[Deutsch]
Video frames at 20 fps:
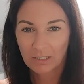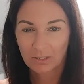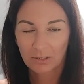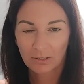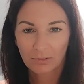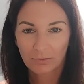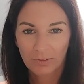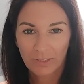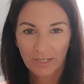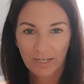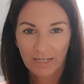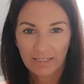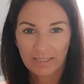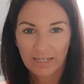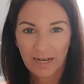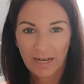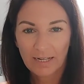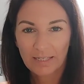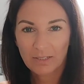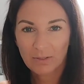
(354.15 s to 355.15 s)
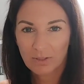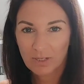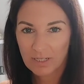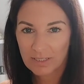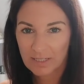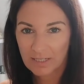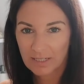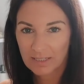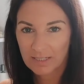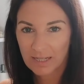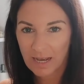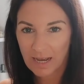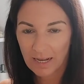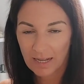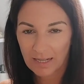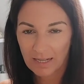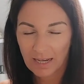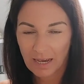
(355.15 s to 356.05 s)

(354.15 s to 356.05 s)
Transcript: durch vier geteilt, sodass ich sage,